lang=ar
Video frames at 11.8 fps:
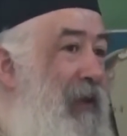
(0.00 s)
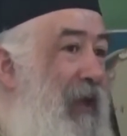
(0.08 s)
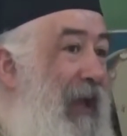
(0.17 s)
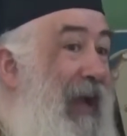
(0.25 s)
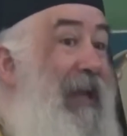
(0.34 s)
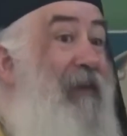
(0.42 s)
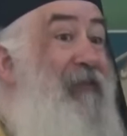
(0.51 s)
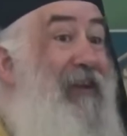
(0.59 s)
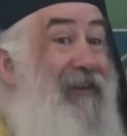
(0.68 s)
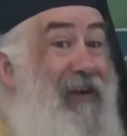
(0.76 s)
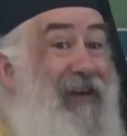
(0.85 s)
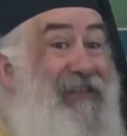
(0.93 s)
على
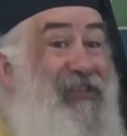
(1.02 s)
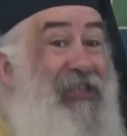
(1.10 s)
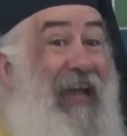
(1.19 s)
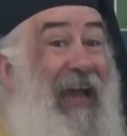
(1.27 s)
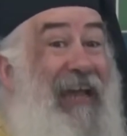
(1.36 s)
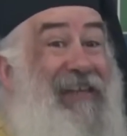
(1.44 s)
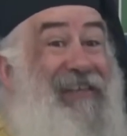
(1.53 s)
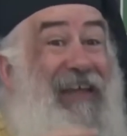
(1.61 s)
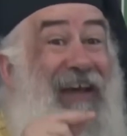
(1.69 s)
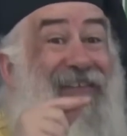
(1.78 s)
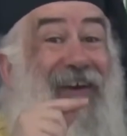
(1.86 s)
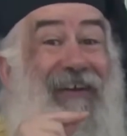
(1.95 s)
فكرة هذا شيء عكس
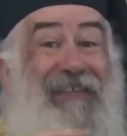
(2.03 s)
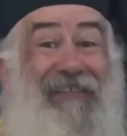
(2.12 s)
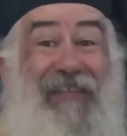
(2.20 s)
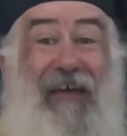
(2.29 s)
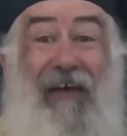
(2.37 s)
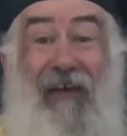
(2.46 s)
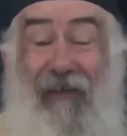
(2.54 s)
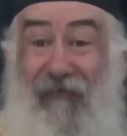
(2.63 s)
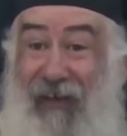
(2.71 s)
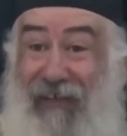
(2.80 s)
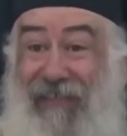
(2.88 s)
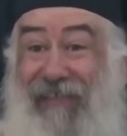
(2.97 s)
حضارتنا
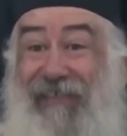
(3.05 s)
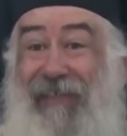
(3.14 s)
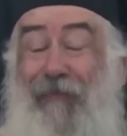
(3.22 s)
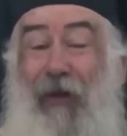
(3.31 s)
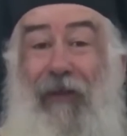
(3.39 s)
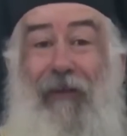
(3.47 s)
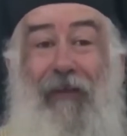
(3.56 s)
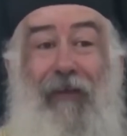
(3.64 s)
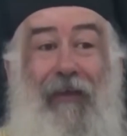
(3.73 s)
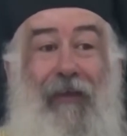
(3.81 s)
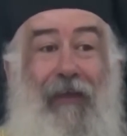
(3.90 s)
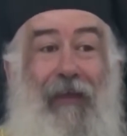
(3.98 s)
في هذا الزمن
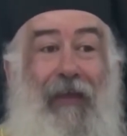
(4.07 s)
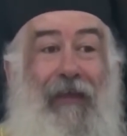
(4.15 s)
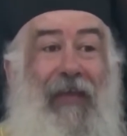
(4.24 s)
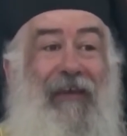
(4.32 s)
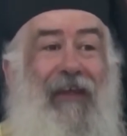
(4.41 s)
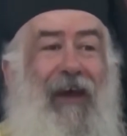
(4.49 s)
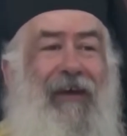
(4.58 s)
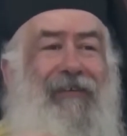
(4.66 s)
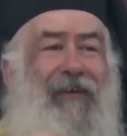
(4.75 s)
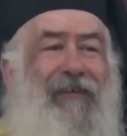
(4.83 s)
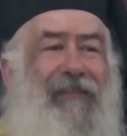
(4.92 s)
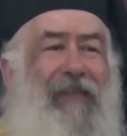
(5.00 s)
نحن
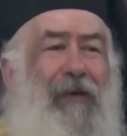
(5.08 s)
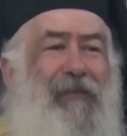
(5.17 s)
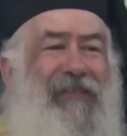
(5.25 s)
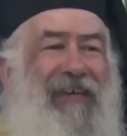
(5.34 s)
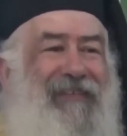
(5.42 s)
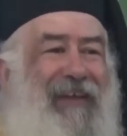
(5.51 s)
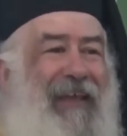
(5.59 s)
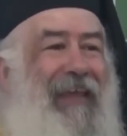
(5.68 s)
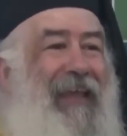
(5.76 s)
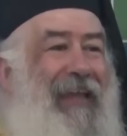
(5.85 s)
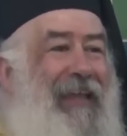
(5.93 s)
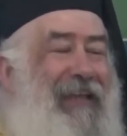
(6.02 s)
حضارتنا بدها
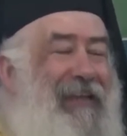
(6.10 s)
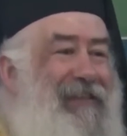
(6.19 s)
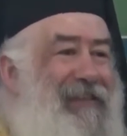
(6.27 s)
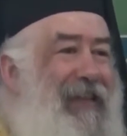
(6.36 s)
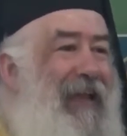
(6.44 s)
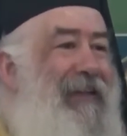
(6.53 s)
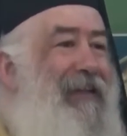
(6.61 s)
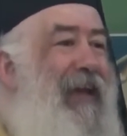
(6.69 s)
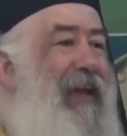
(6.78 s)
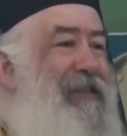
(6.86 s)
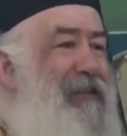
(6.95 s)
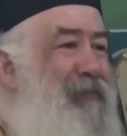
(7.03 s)
تريح الإنسان
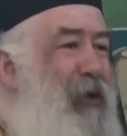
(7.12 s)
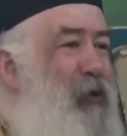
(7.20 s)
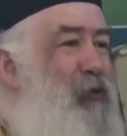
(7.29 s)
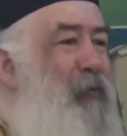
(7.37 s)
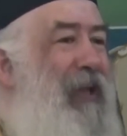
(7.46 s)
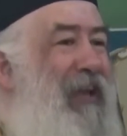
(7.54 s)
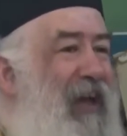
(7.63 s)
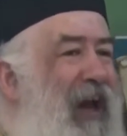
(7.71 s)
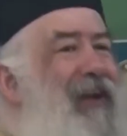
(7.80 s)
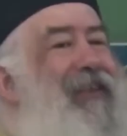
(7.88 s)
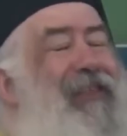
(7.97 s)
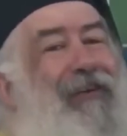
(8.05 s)
قد ما يمكن
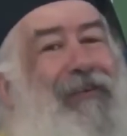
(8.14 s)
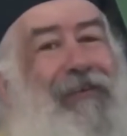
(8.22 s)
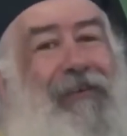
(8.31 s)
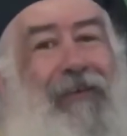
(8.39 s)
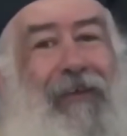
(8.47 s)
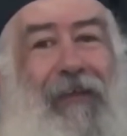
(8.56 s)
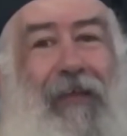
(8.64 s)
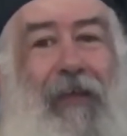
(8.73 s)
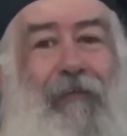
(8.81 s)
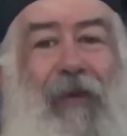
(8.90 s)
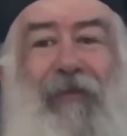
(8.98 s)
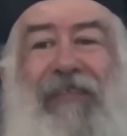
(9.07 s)
أكثر
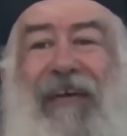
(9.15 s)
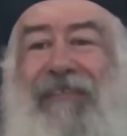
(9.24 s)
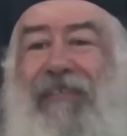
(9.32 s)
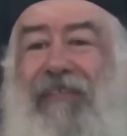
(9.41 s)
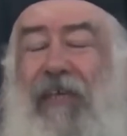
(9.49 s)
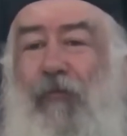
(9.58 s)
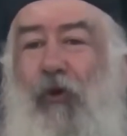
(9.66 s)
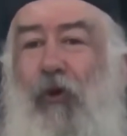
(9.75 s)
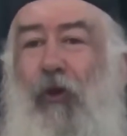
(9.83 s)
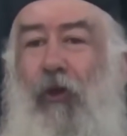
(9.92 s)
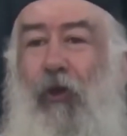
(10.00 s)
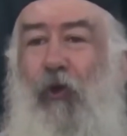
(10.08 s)
ما بدها تتعبه
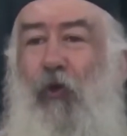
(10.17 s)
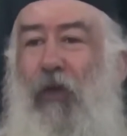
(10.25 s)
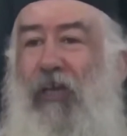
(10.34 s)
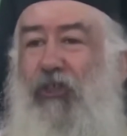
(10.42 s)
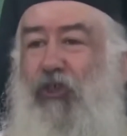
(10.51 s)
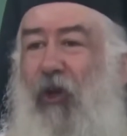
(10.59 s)
كل إشي